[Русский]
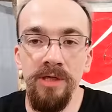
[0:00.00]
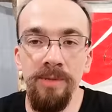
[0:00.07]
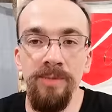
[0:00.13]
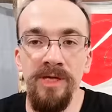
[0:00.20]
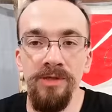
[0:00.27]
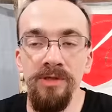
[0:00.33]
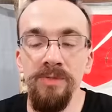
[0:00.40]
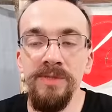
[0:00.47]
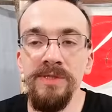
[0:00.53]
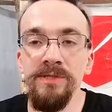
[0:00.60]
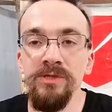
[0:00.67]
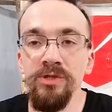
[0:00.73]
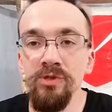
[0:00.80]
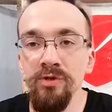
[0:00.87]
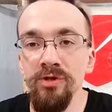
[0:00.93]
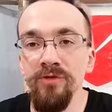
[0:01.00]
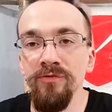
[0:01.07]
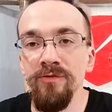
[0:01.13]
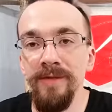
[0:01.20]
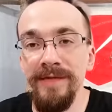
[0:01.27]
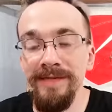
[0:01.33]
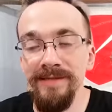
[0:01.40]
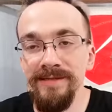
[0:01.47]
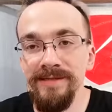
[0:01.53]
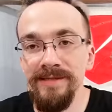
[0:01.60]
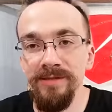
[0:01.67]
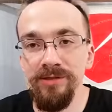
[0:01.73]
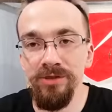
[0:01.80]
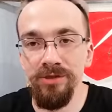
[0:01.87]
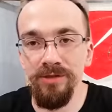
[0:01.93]
Обратимся к истории
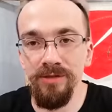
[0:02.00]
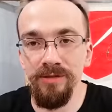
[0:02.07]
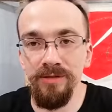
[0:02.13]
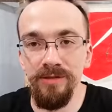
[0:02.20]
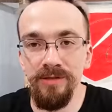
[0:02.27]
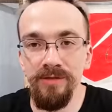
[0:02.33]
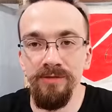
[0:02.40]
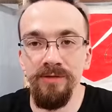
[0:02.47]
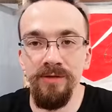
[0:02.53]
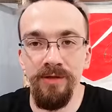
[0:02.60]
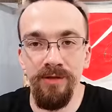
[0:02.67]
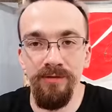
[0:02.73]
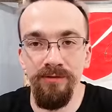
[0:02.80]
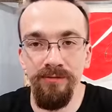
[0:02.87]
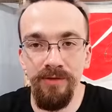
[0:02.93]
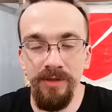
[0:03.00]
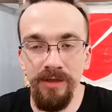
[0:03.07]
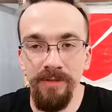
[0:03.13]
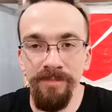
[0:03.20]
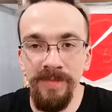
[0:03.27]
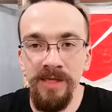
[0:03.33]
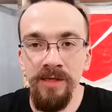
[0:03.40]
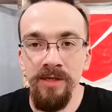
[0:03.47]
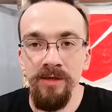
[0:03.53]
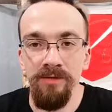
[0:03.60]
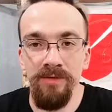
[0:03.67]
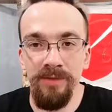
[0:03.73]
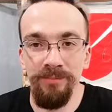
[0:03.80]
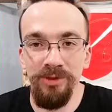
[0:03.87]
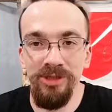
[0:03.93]
Флоренции XIV века.
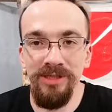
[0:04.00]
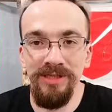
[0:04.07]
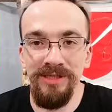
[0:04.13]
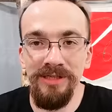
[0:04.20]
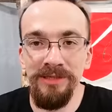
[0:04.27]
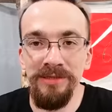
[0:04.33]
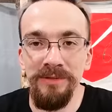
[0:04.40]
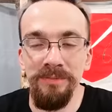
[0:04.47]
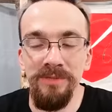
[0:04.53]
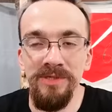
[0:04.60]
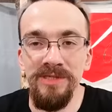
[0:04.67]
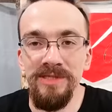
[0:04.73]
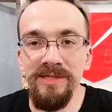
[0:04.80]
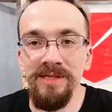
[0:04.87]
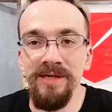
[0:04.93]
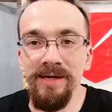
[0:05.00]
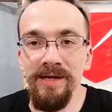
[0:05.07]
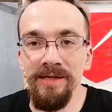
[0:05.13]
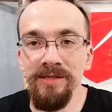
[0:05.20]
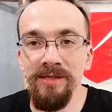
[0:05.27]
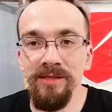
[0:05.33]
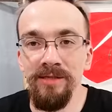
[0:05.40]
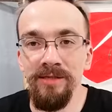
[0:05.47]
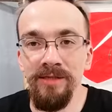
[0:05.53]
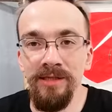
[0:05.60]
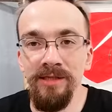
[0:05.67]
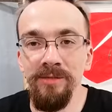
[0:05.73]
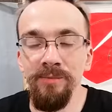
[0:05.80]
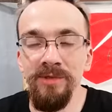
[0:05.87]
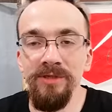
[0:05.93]
Вообще, это место характерно
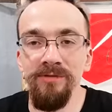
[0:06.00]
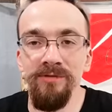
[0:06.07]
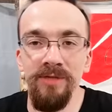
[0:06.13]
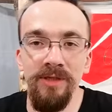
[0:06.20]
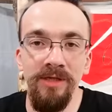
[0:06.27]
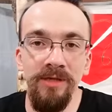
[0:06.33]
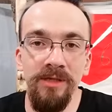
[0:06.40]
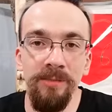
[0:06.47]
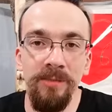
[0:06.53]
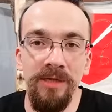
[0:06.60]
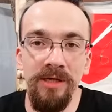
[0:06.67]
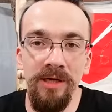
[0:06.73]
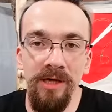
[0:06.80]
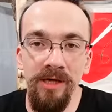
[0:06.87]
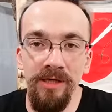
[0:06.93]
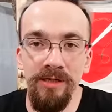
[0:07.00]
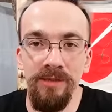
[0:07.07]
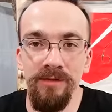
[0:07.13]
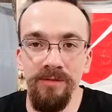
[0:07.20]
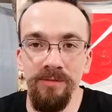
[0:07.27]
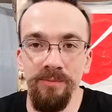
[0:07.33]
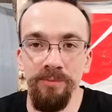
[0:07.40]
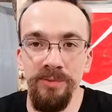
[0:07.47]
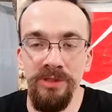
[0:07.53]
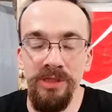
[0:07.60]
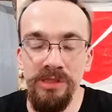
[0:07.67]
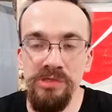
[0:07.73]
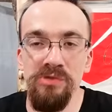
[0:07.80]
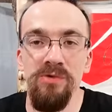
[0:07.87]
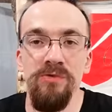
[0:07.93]
таким явлением, как
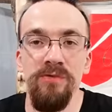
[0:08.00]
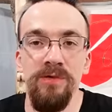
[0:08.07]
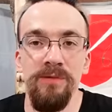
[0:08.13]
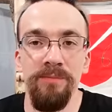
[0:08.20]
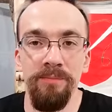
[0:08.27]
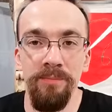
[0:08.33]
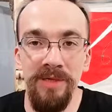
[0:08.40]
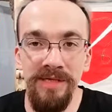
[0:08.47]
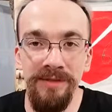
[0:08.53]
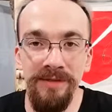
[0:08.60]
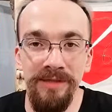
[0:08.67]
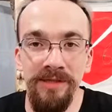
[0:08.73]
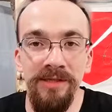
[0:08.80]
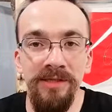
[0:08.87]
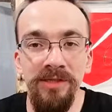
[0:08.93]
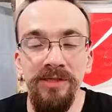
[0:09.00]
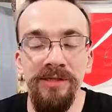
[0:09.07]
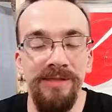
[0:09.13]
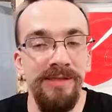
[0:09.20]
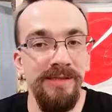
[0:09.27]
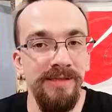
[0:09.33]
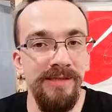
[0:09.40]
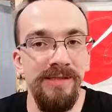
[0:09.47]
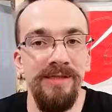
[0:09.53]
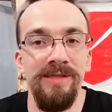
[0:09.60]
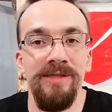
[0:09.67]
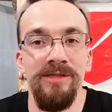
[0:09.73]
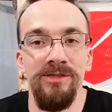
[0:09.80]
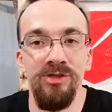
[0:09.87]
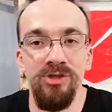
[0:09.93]
подростковые банды и
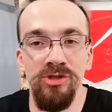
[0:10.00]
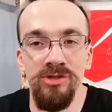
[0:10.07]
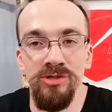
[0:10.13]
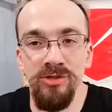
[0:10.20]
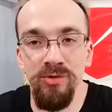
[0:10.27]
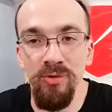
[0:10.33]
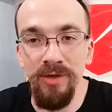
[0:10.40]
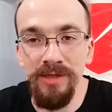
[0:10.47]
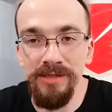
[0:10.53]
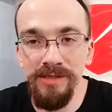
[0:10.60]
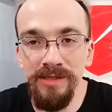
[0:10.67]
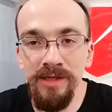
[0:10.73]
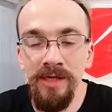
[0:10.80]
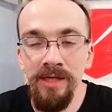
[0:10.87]
детская жестокость.